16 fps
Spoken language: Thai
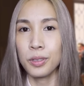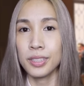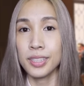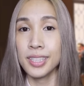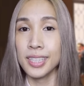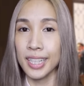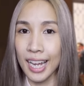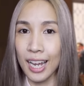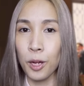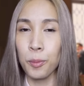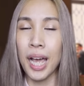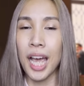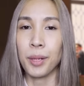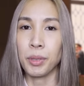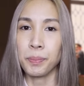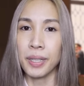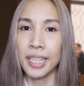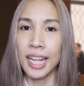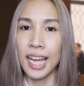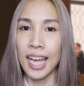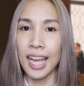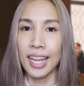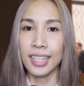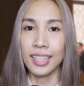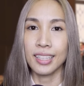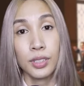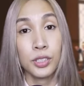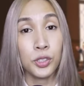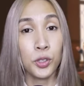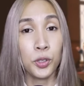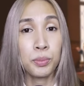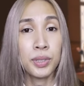ที่จะก้าวผ่านมันไปได้
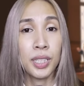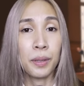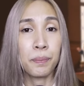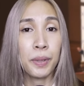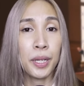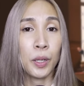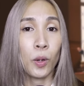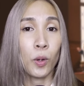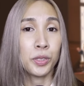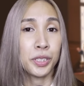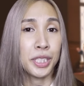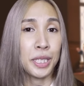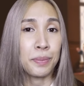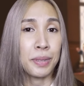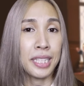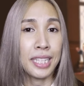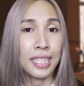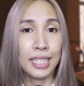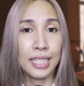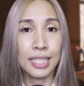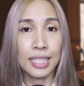จนเหมือนเป็น โอ ซี พี ดี